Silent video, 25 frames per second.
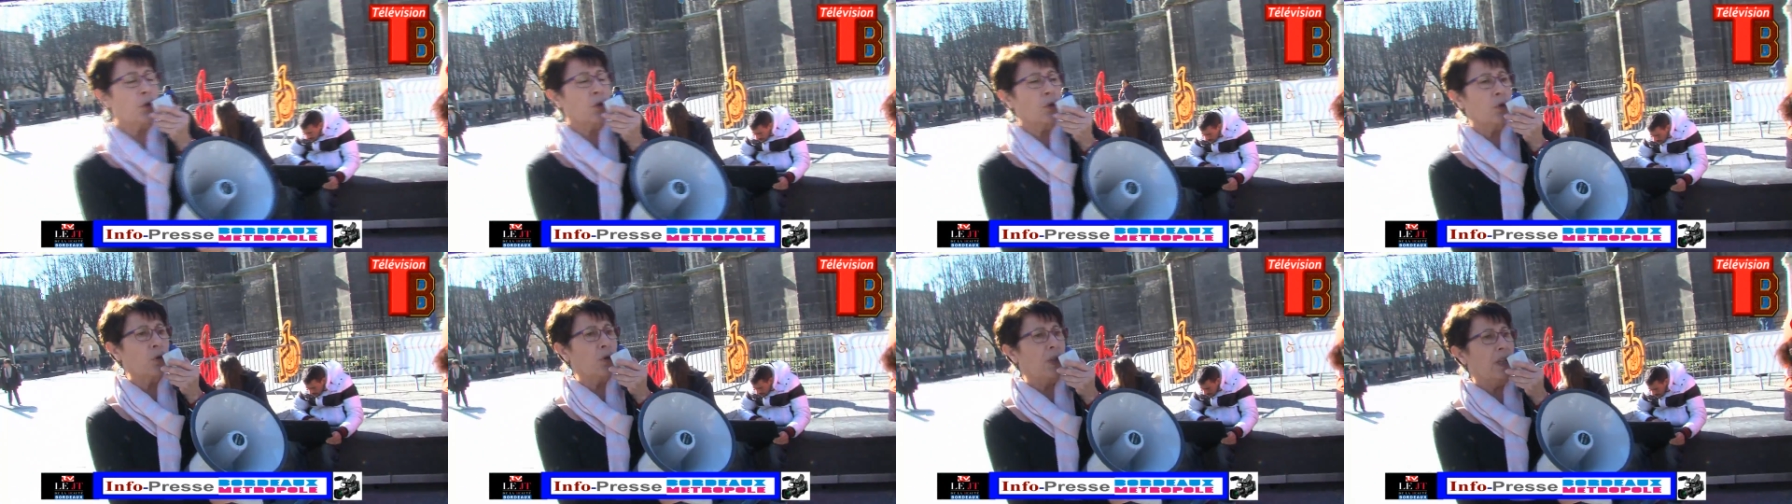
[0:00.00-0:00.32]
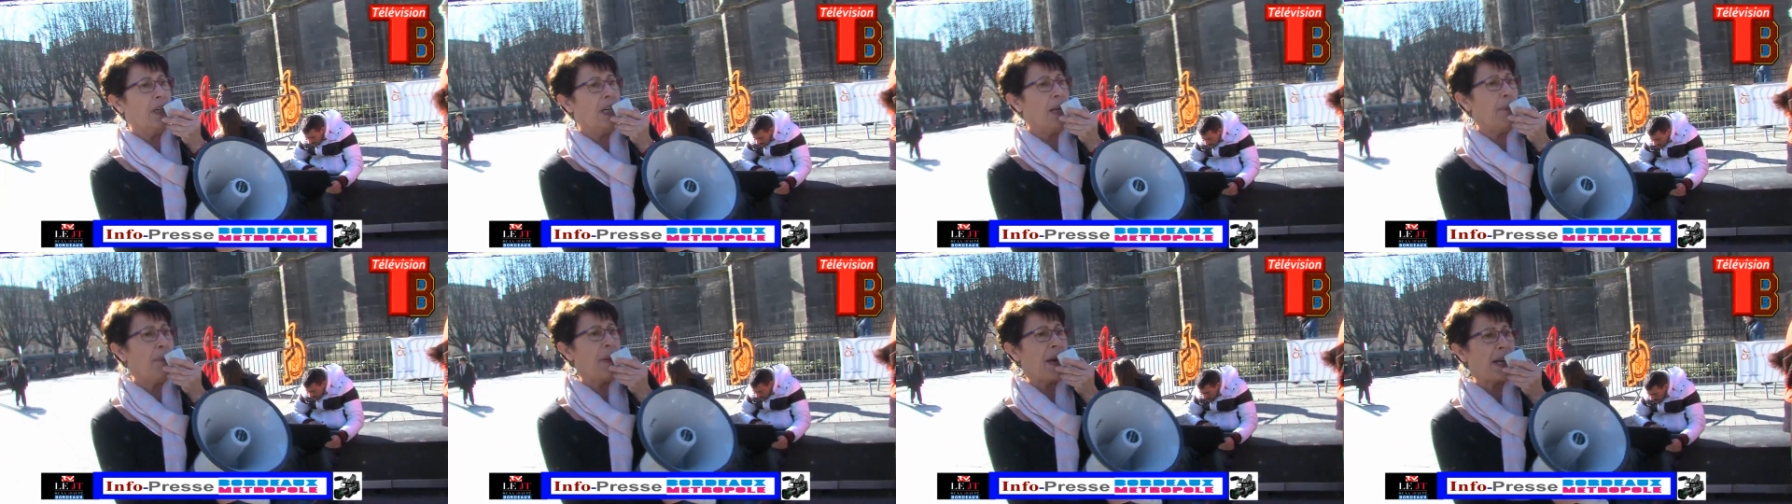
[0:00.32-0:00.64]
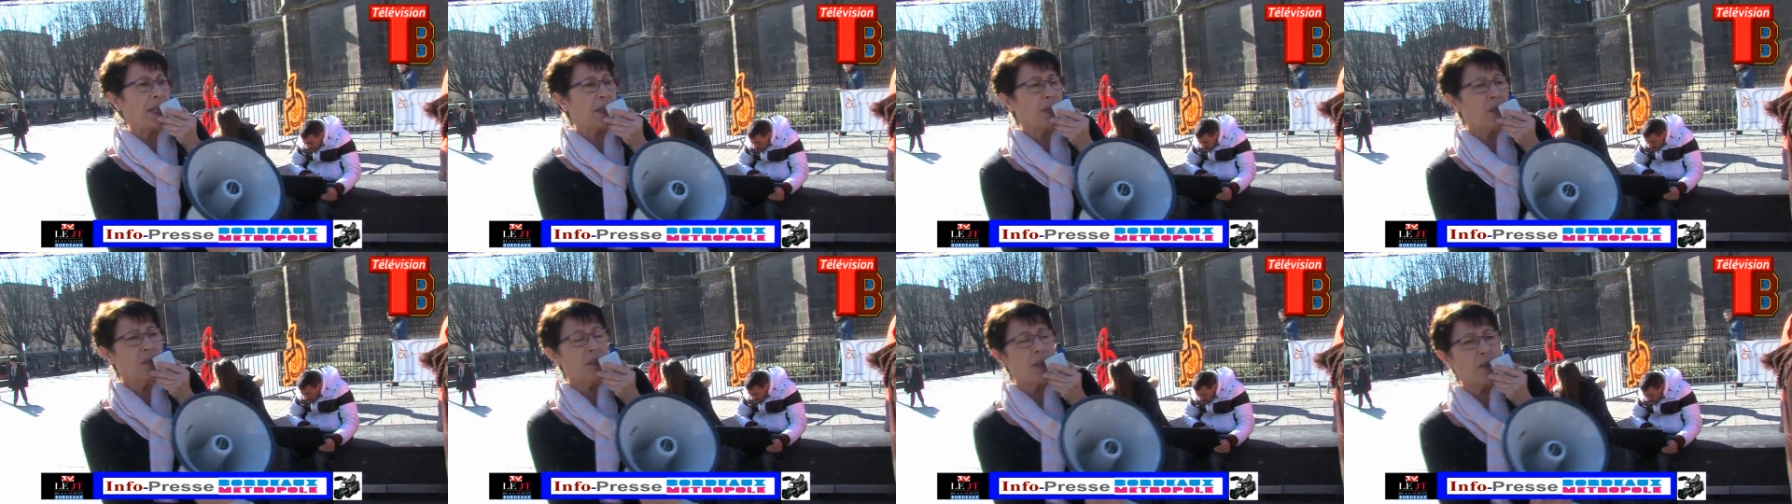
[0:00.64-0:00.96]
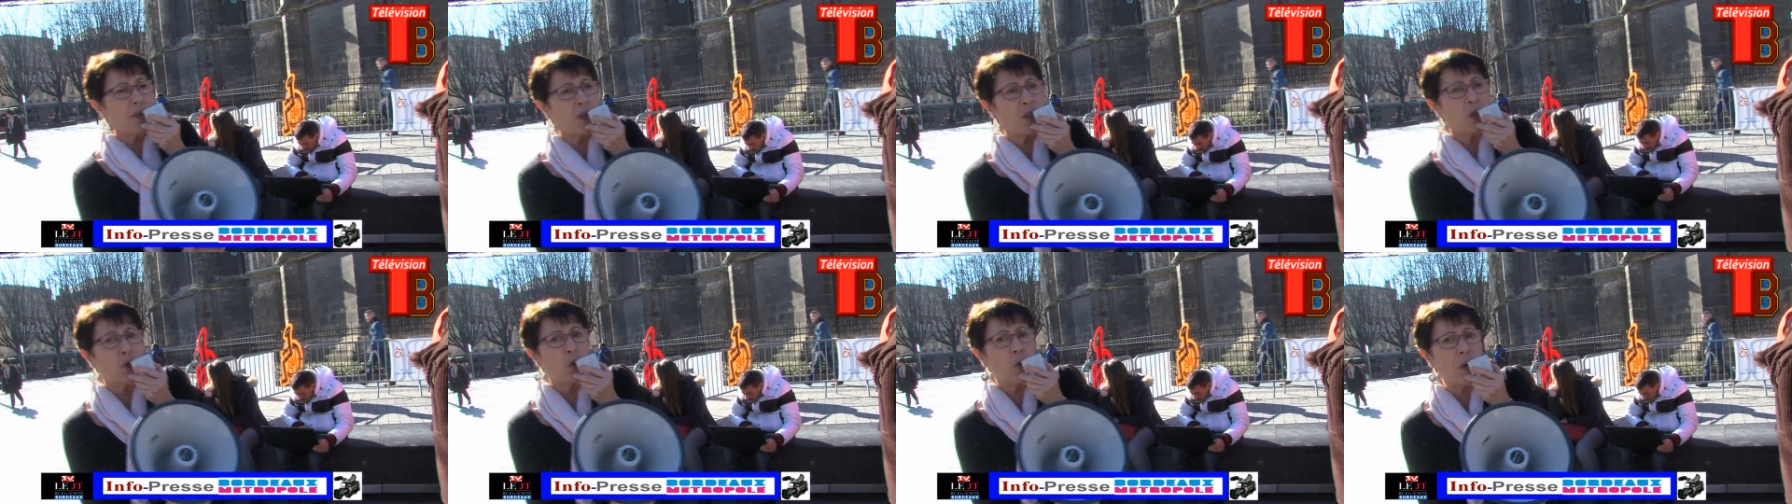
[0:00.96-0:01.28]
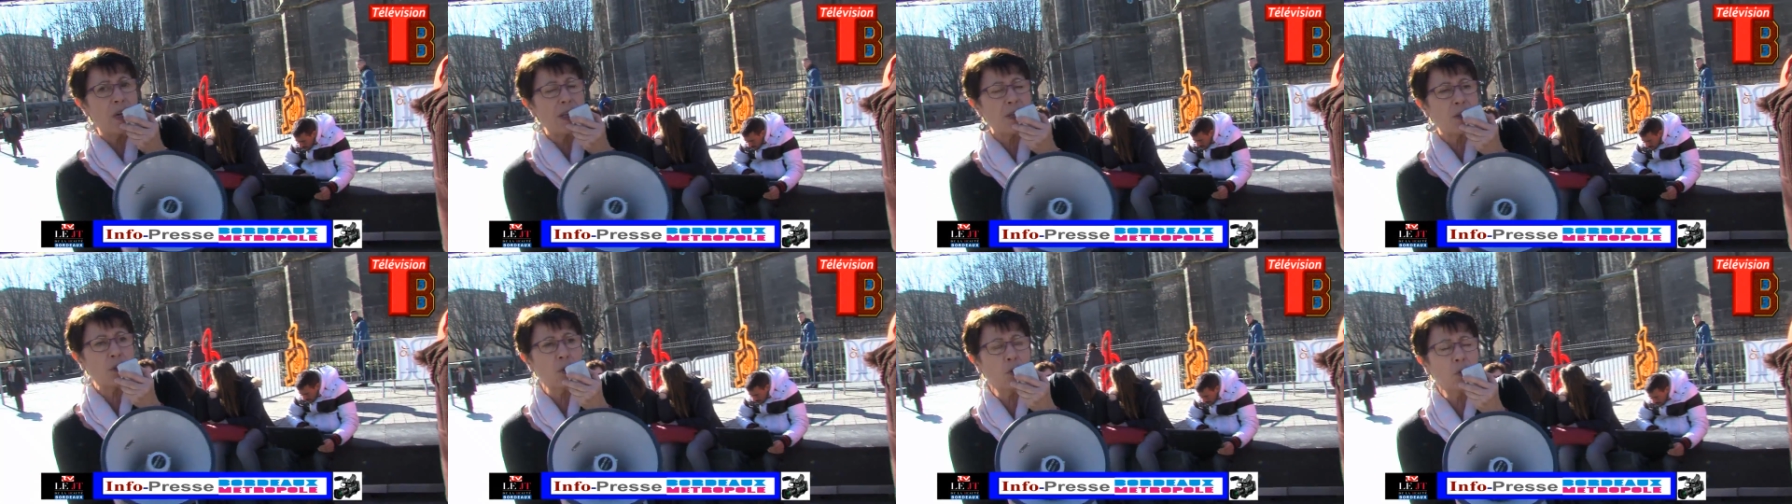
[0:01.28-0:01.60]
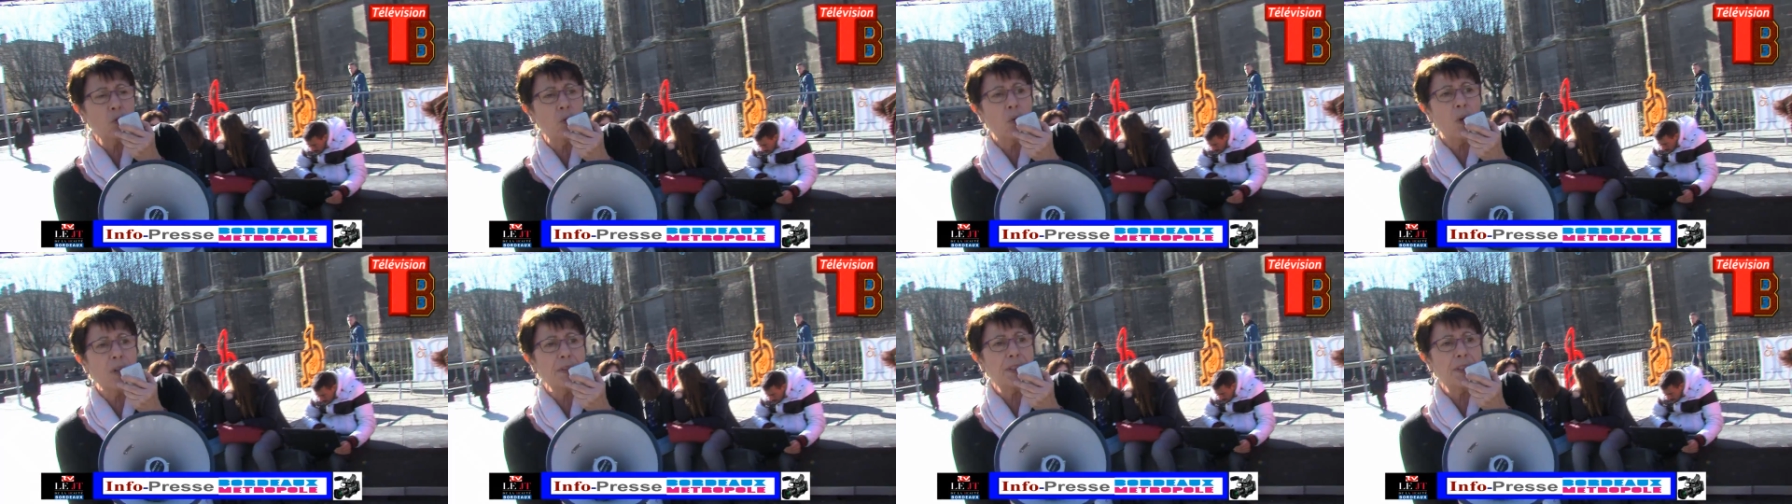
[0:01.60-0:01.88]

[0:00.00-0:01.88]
a pris cette décision euh,